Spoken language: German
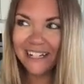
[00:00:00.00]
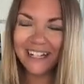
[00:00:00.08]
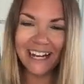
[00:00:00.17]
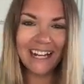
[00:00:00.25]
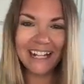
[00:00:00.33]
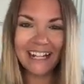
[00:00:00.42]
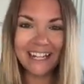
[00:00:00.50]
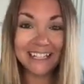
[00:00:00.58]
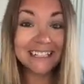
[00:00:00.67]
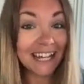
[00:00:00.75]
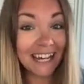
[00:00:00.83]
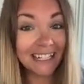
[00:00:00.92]
Woche gerade
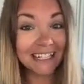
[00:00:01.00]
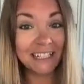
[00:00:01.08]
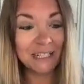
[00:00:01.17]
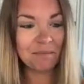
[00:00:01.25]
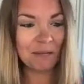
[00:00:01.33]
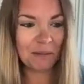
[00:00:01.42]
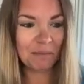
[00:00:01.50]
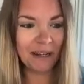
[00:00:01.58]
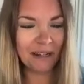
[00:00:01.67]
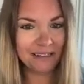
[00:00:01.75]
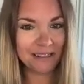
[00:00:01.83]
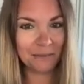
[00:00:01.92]
erst eine in mein
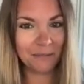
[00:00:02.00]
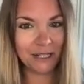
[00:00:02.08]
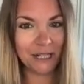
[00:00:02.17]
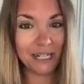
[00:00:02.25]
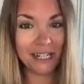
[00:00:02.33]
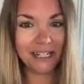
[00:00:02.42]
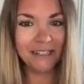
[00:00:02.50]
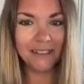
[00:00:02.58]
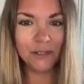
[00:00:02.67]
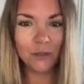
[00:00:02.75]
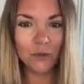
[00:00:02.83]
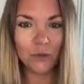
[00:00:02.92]
Badezimmer gestellt.